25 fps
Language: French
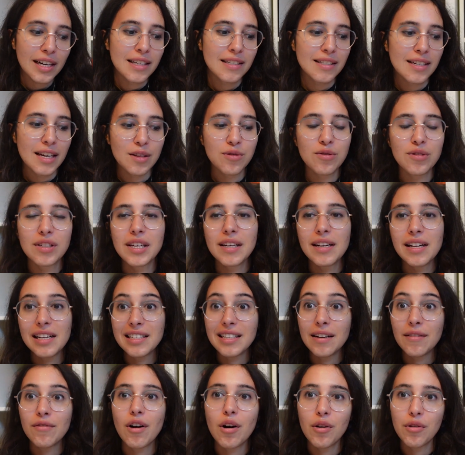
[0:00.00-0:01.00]
les annoter,
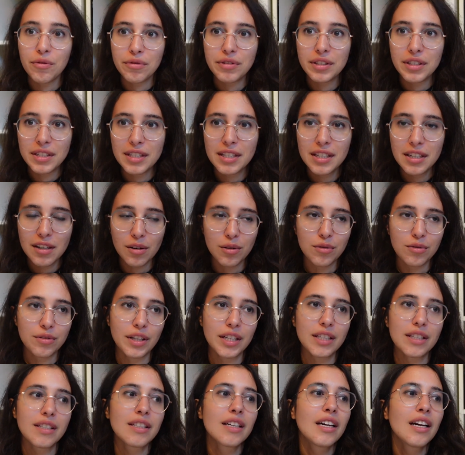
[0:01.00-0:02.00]
les avoir en physique en
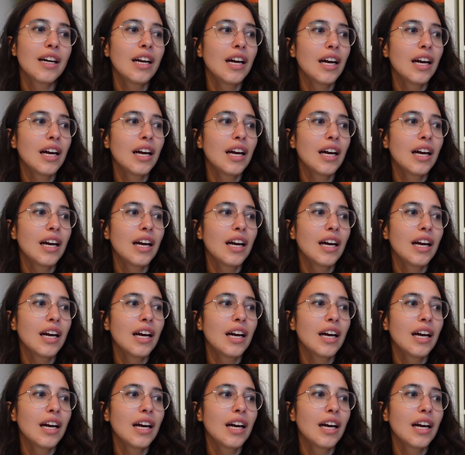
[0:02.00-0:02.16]
fait.